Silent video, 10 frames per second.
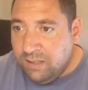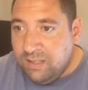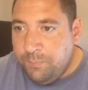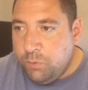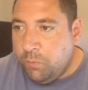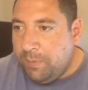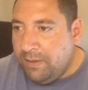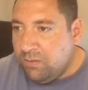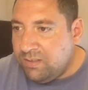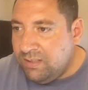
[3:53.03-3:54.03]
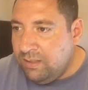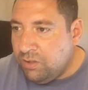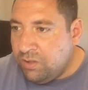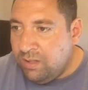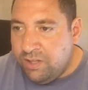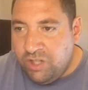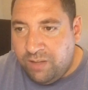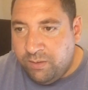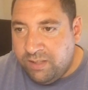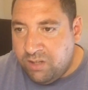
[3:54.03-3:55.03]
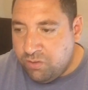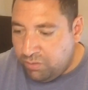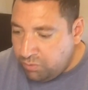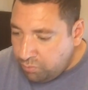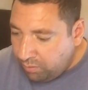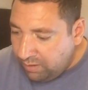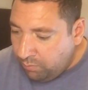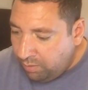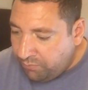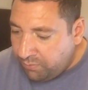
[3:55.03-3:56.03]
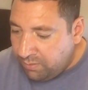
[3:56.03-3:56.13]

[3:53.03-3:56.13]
qui est plutôt pas mal aussi. Léger avantage sur les Wolf,